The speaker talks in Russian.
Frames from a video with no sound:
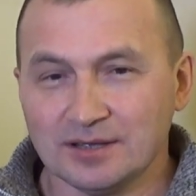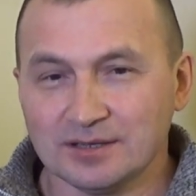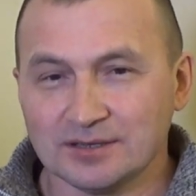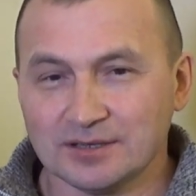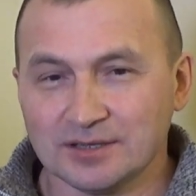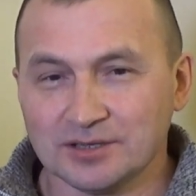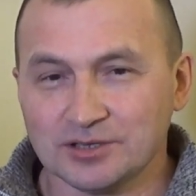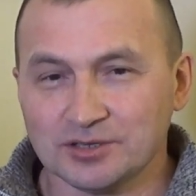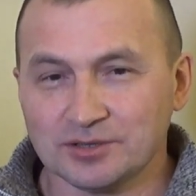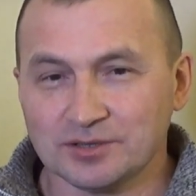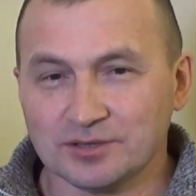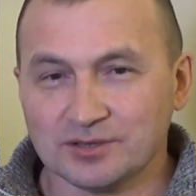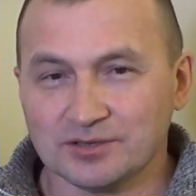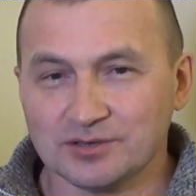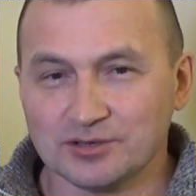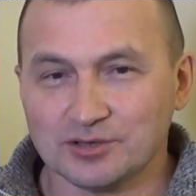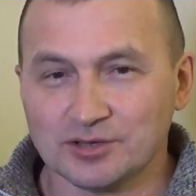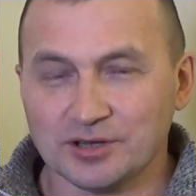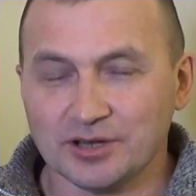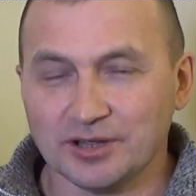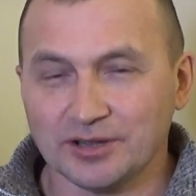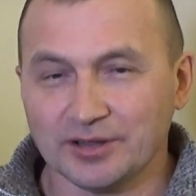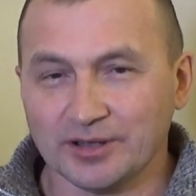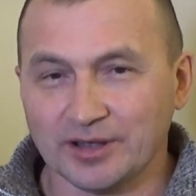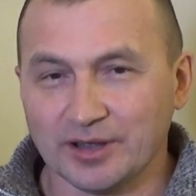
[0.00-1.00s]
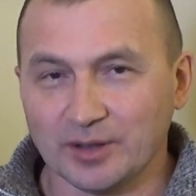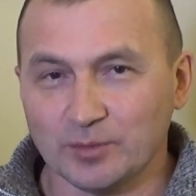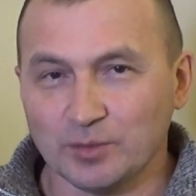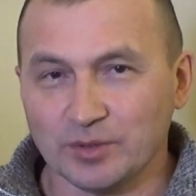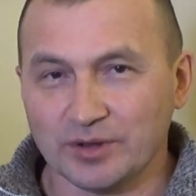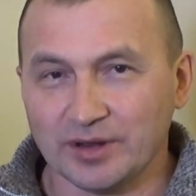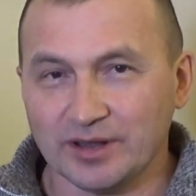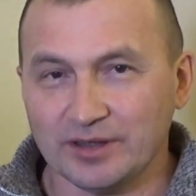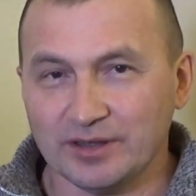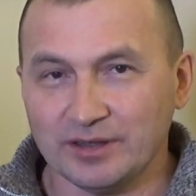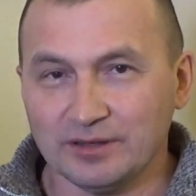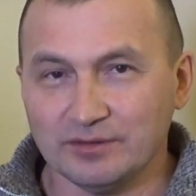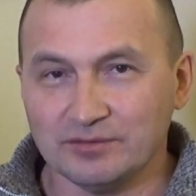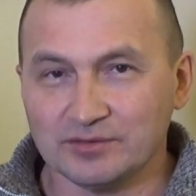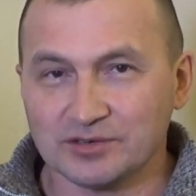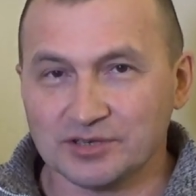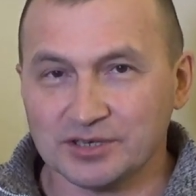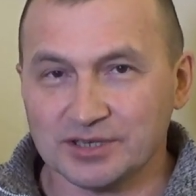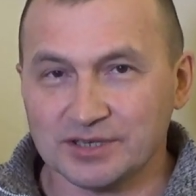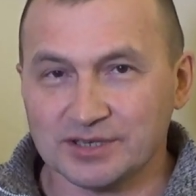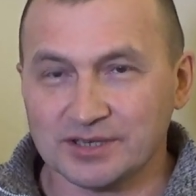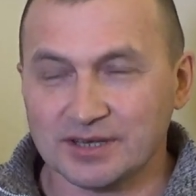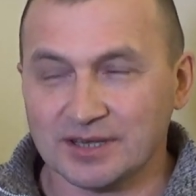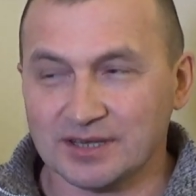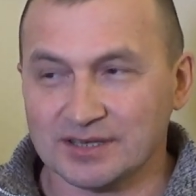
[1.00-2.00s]
значит, члена кооператива
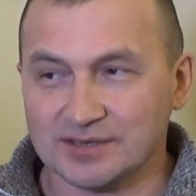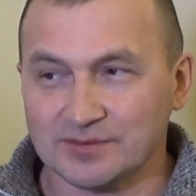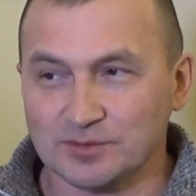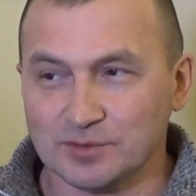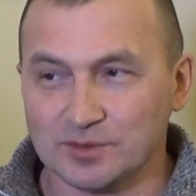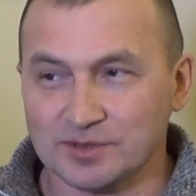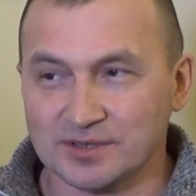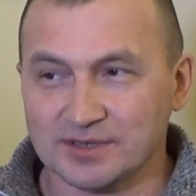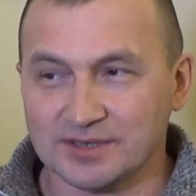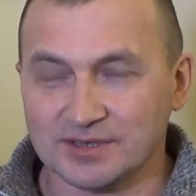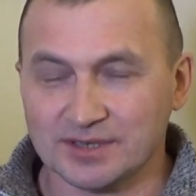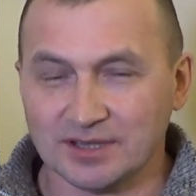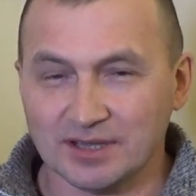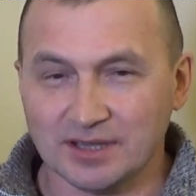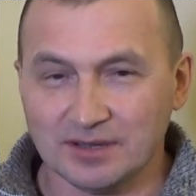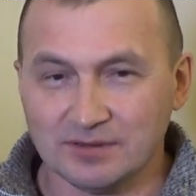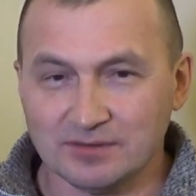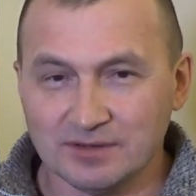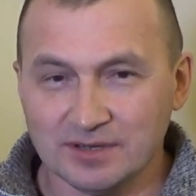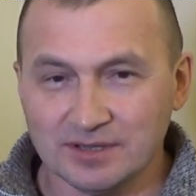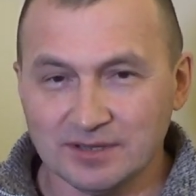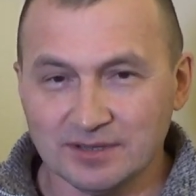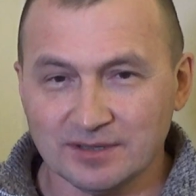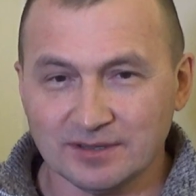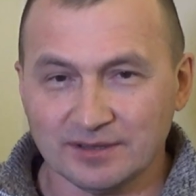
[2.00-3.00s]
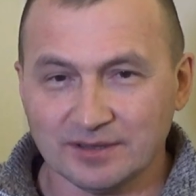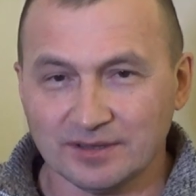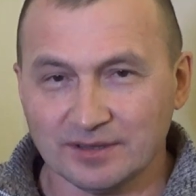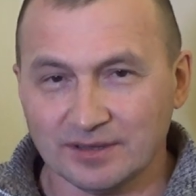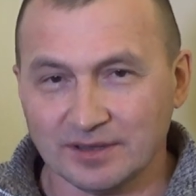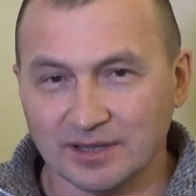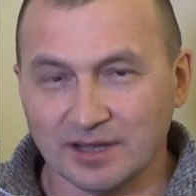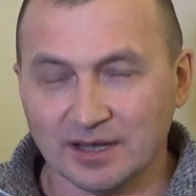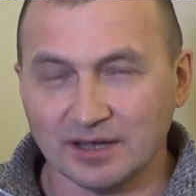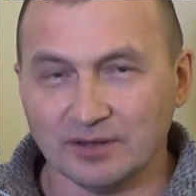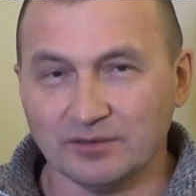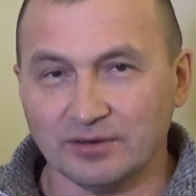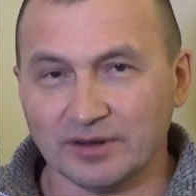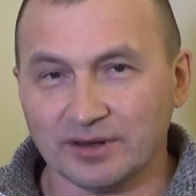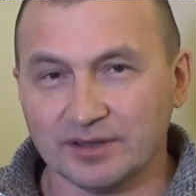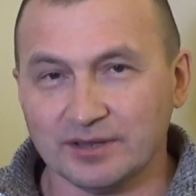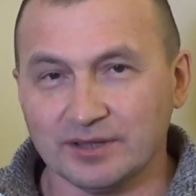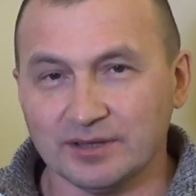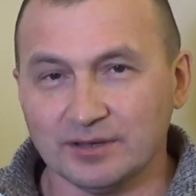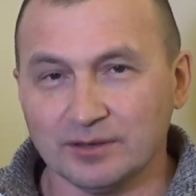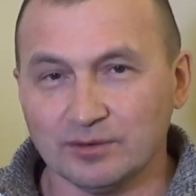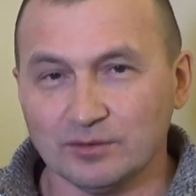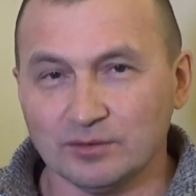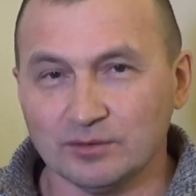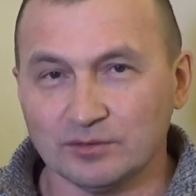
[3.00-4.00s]
ЖСК «Звездный Салават» на
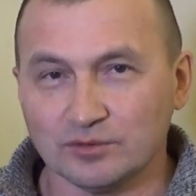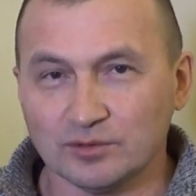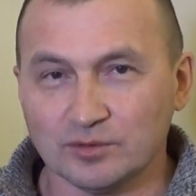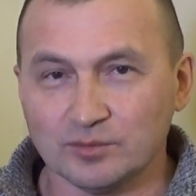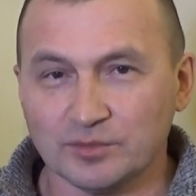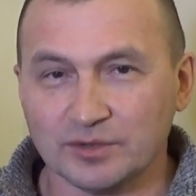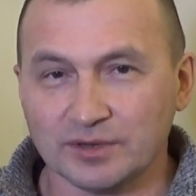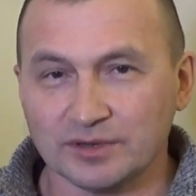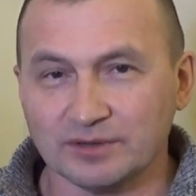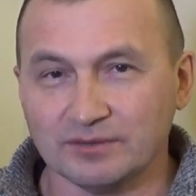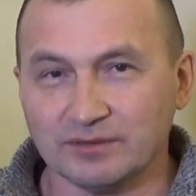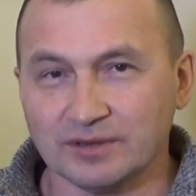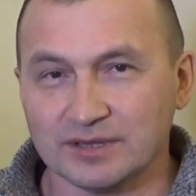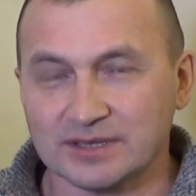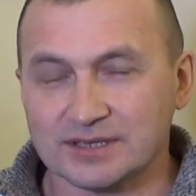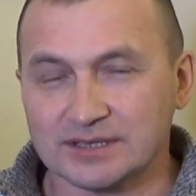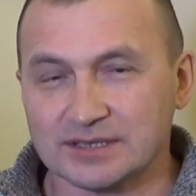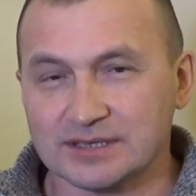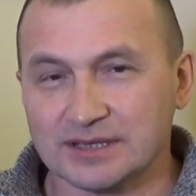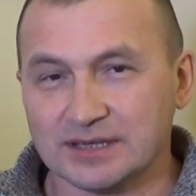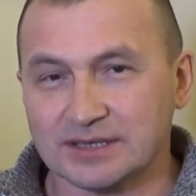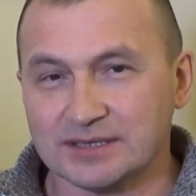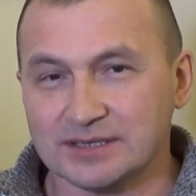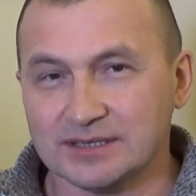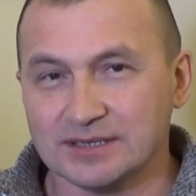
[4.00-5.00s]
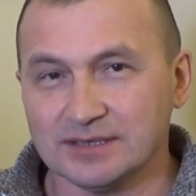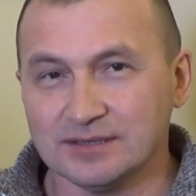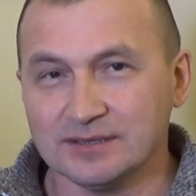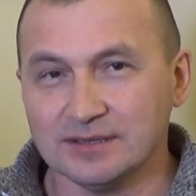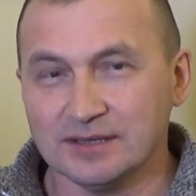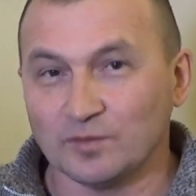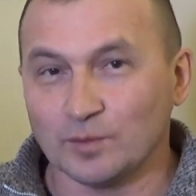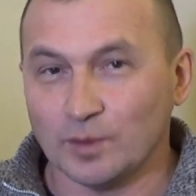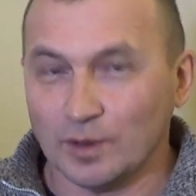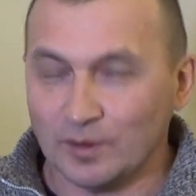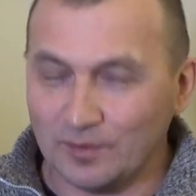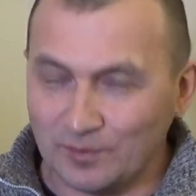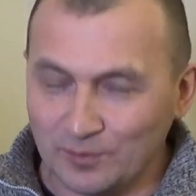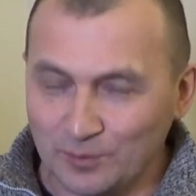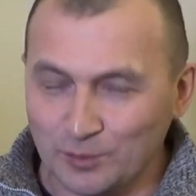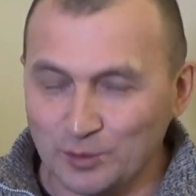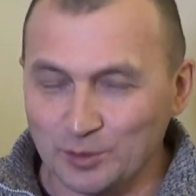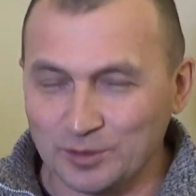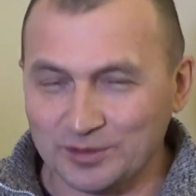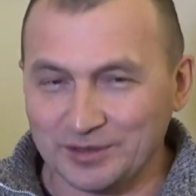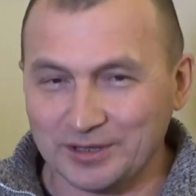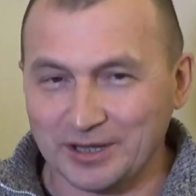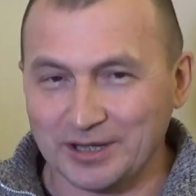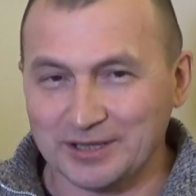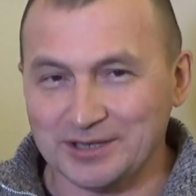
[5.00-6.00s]
квартиру номер 21, в,
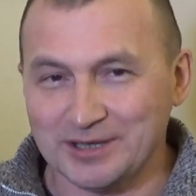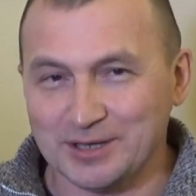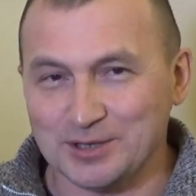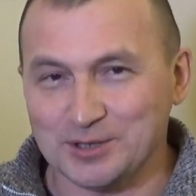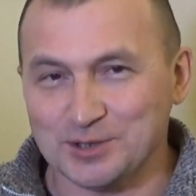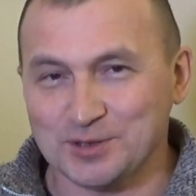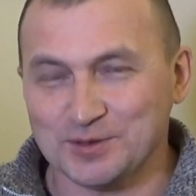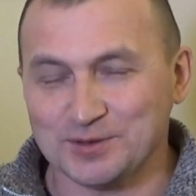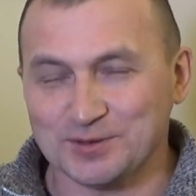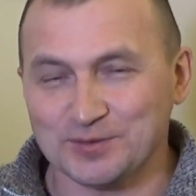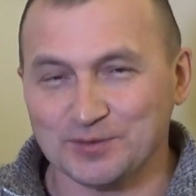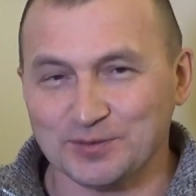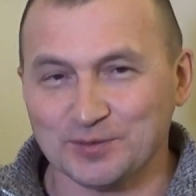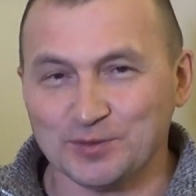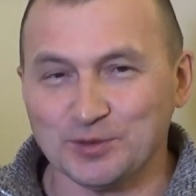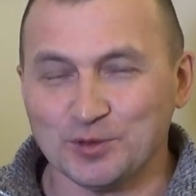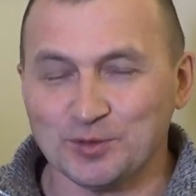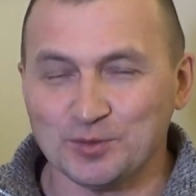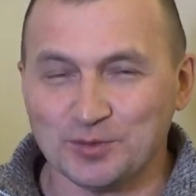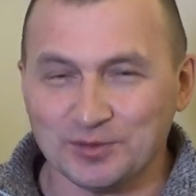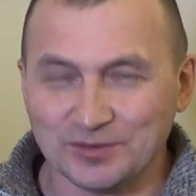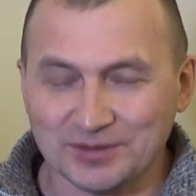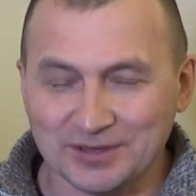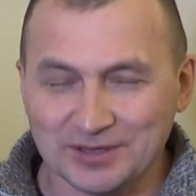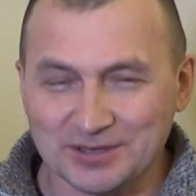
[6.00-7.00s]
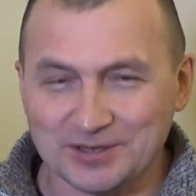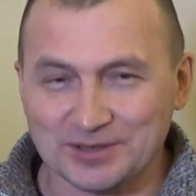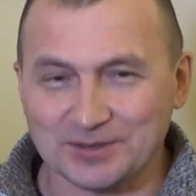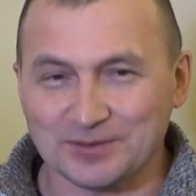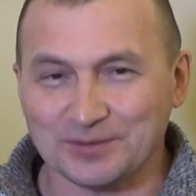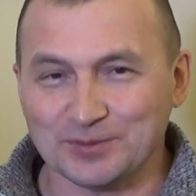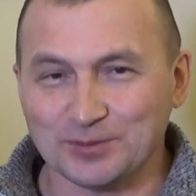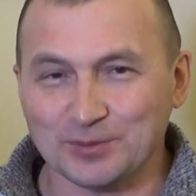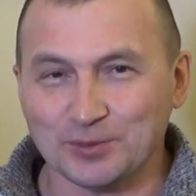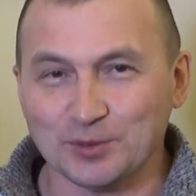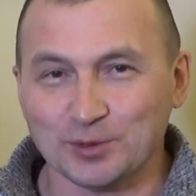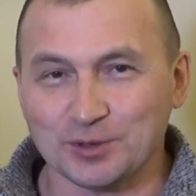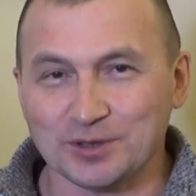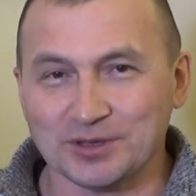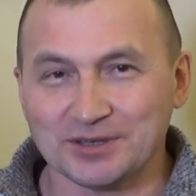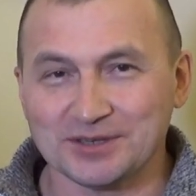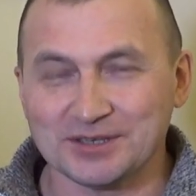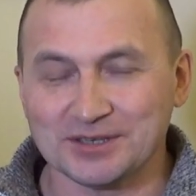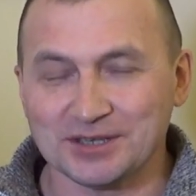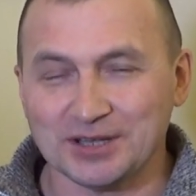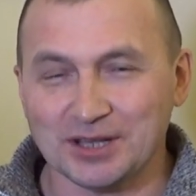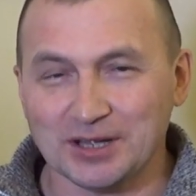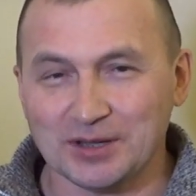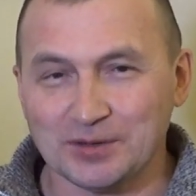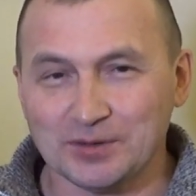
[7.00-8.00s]
в, находящуюся в доме, значит, в городе
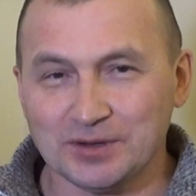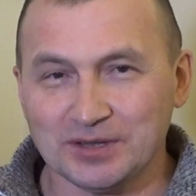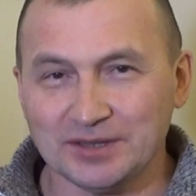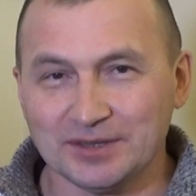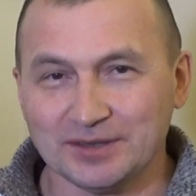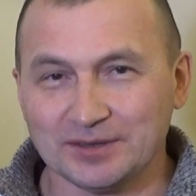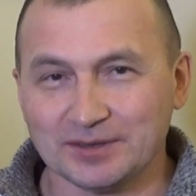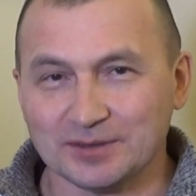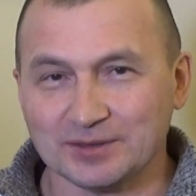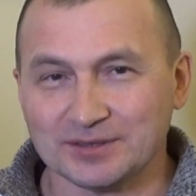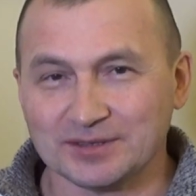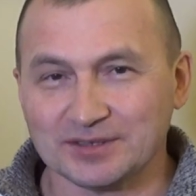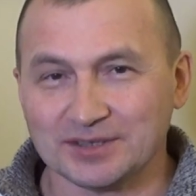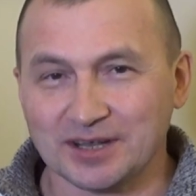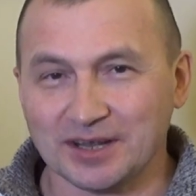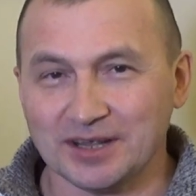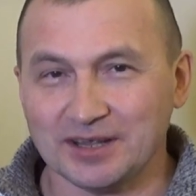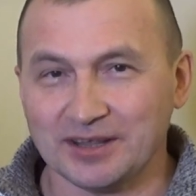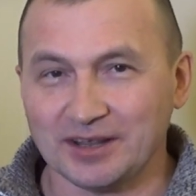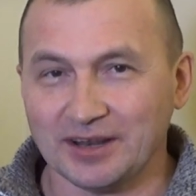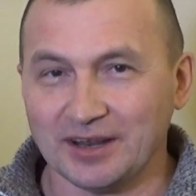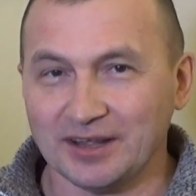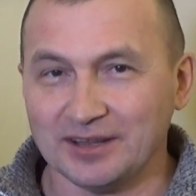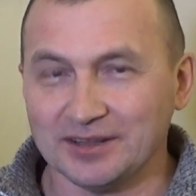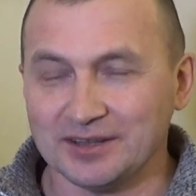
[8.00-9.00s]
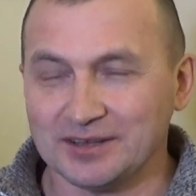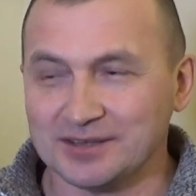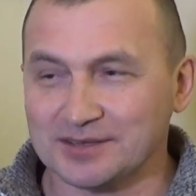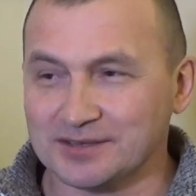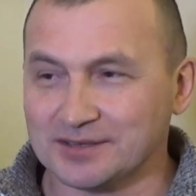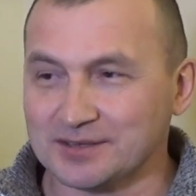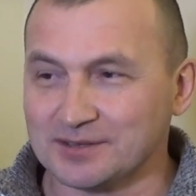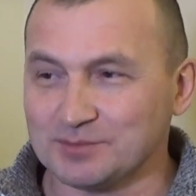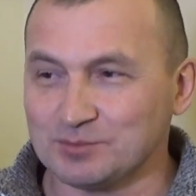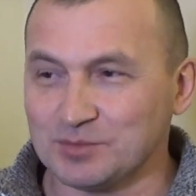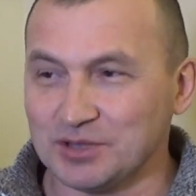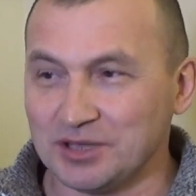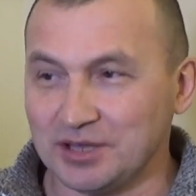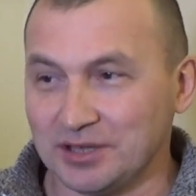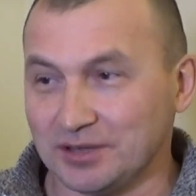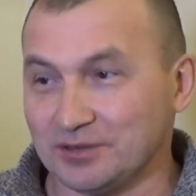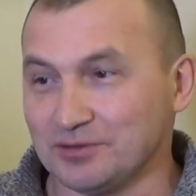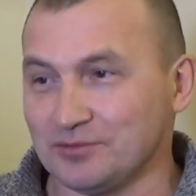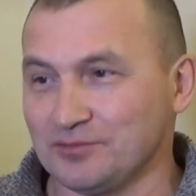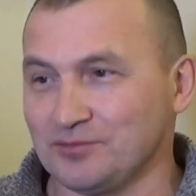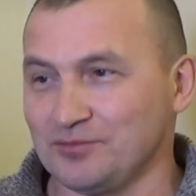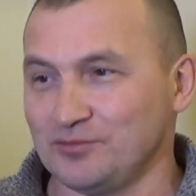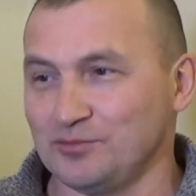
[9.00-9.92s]
Салават, строительный адрес Бекетова